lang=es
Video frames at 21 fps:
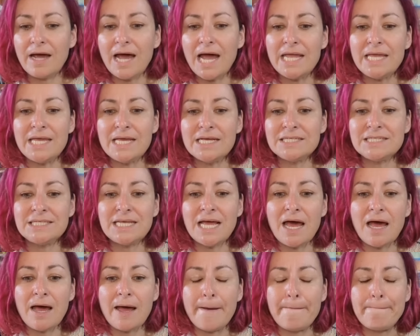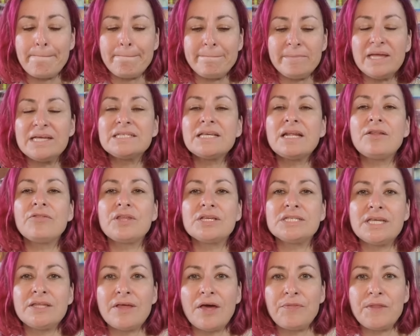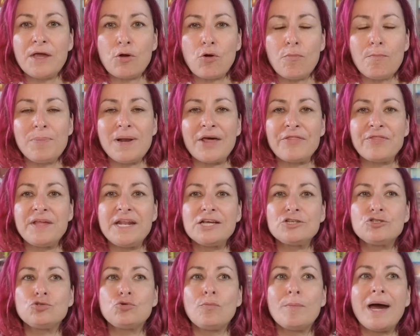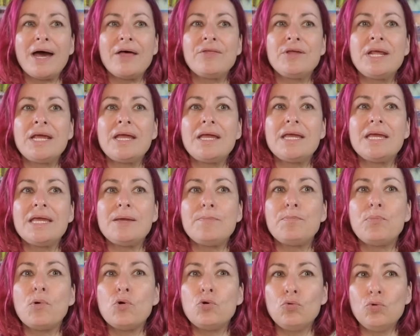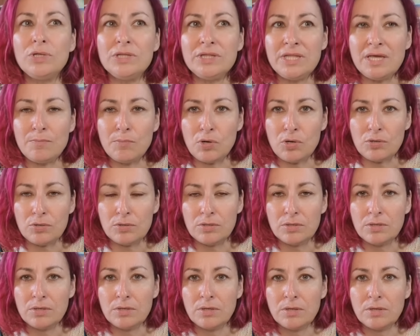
hay esa, esa necesidad de complacer a su madre y por último,